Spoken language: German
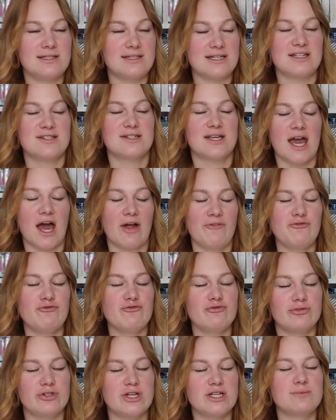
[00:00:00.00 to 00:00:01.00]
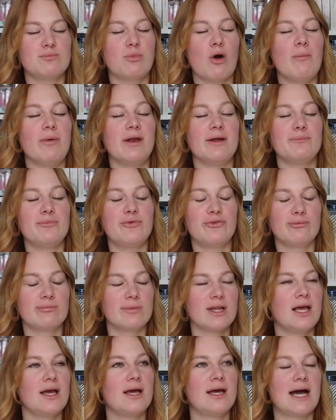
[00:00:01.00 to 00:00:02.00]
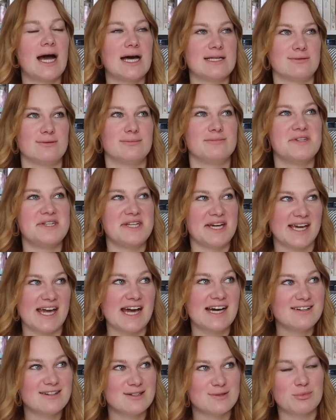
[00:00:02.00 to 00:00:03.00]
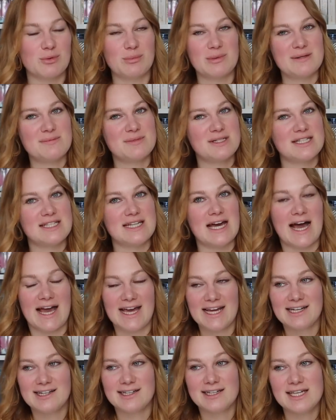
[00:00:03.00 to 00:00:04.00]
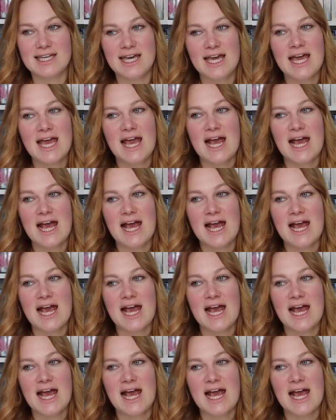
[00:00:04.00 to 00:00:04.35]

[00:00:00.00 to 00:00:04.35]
des Kern des Problems, also der Kern des Problems ist ja eigentlich,